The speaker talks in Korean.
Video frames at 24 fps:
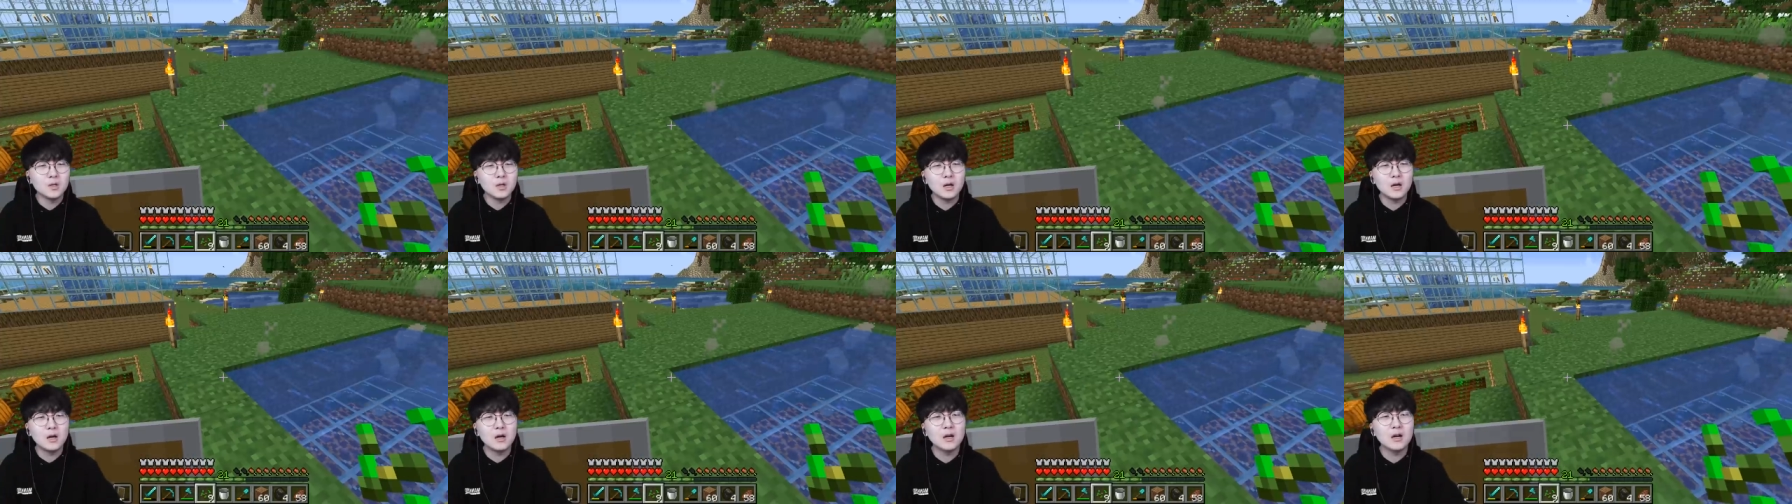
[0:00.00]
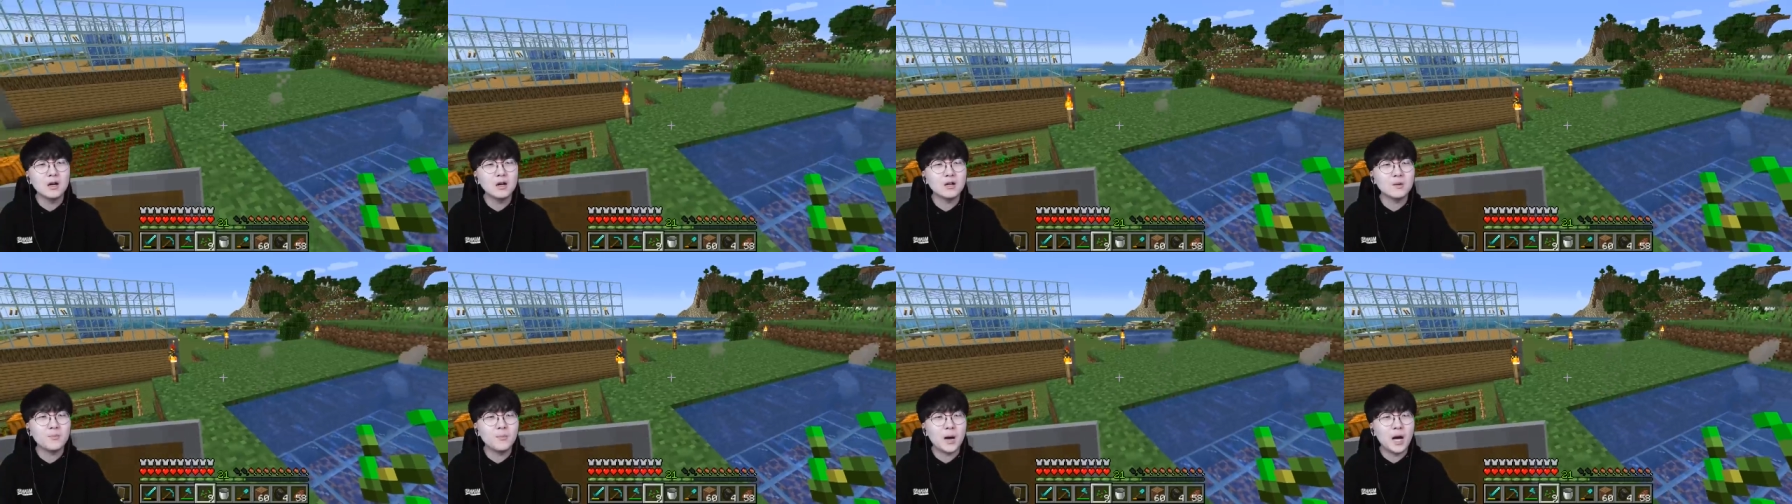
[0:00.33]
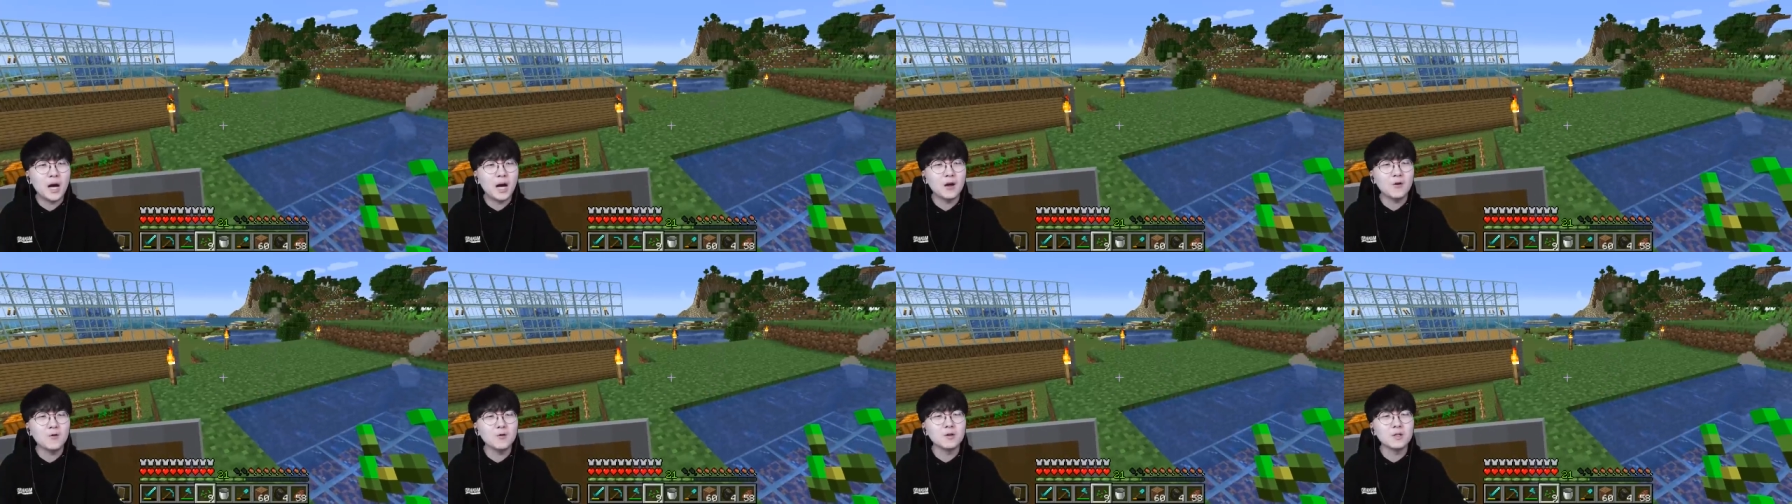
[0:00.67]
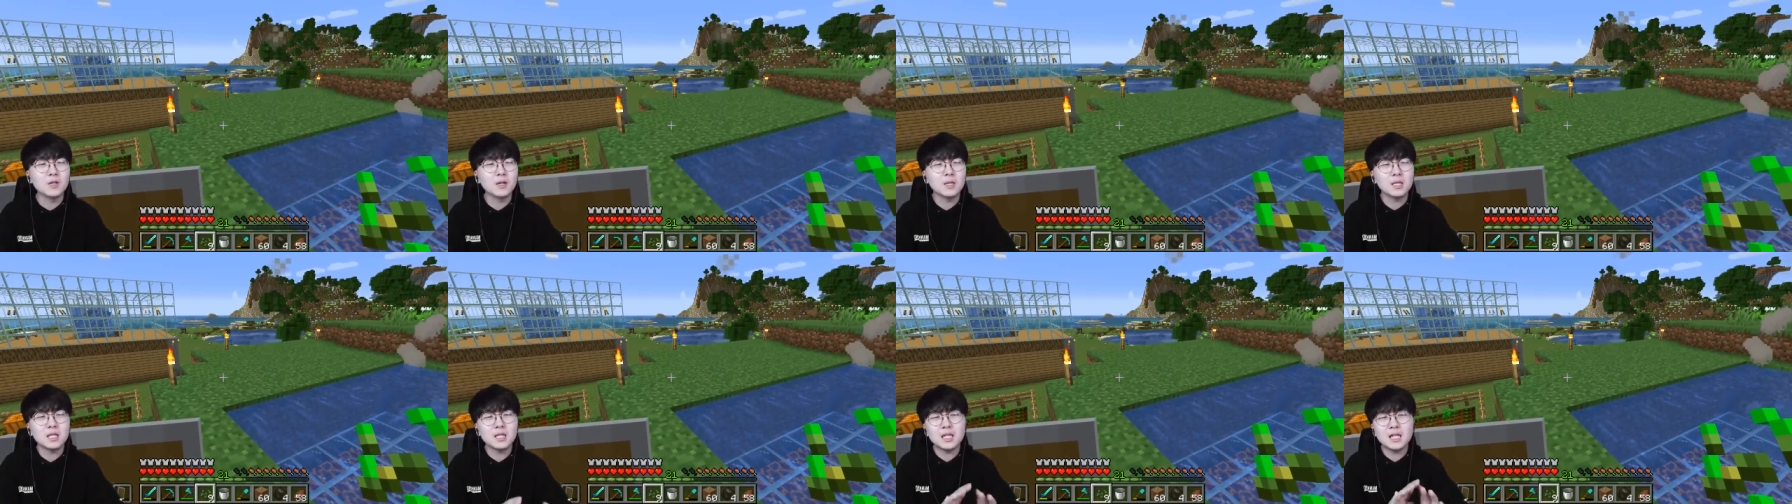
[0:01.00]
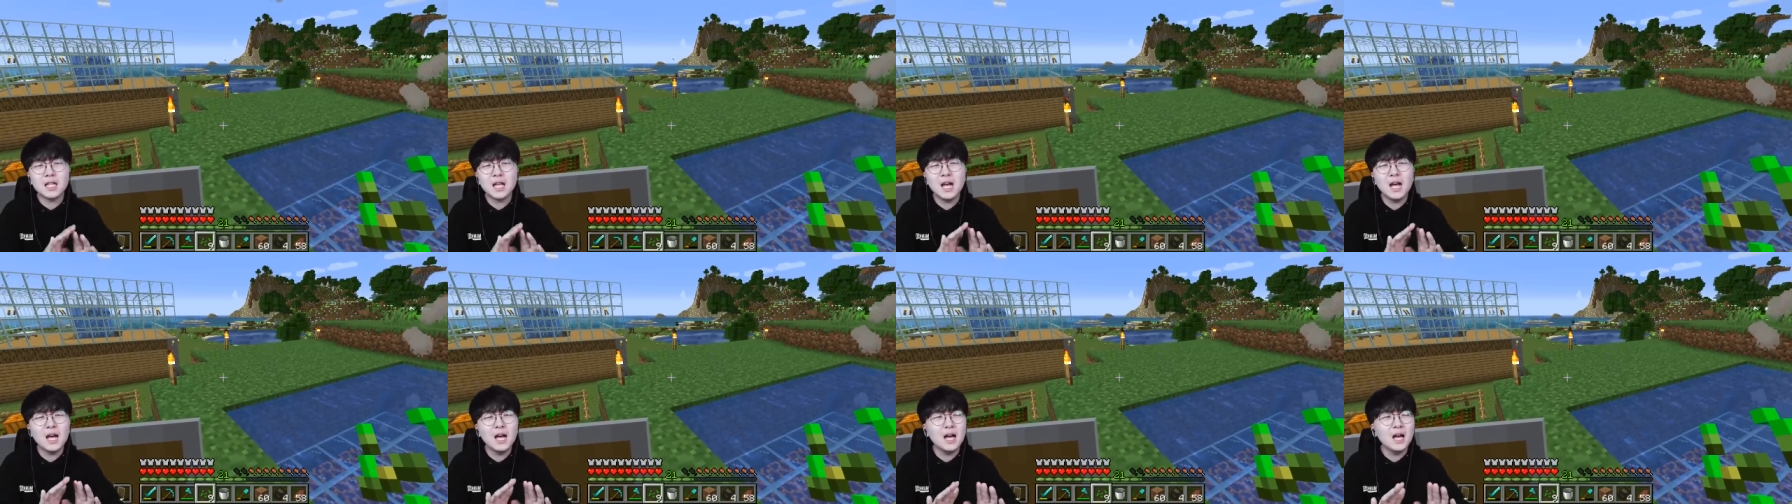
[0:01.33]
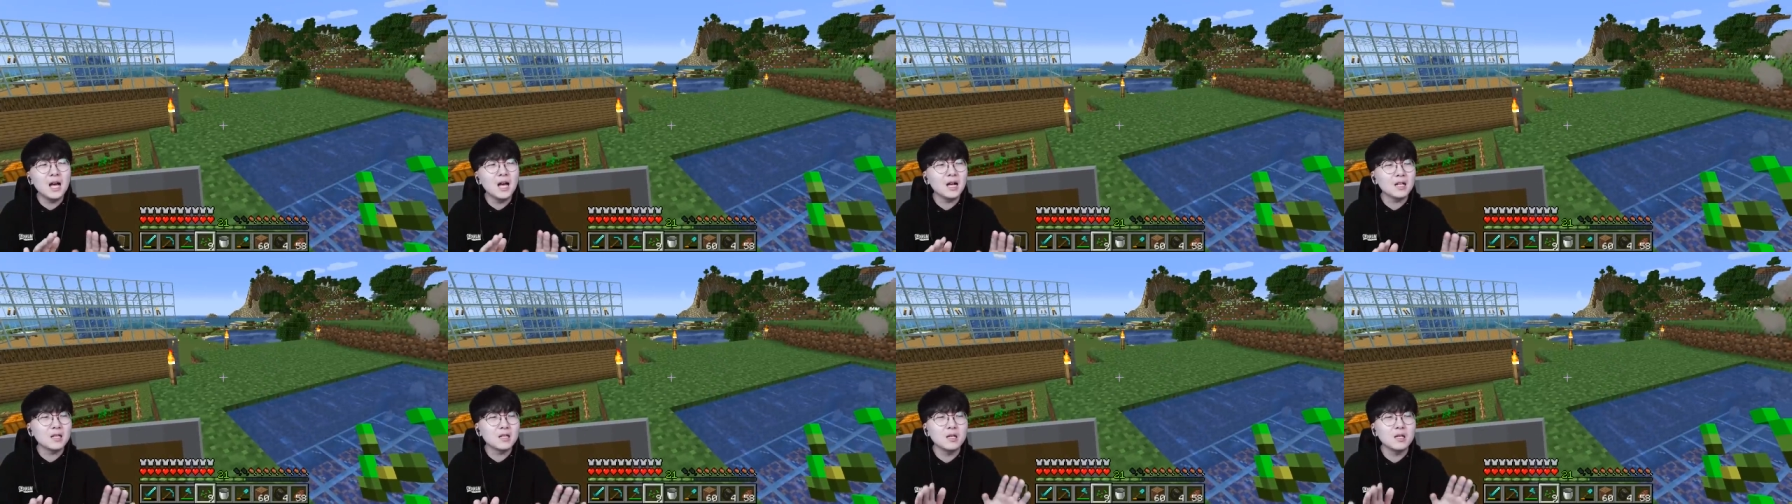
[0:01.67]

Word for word: 아 바로 그냥 탁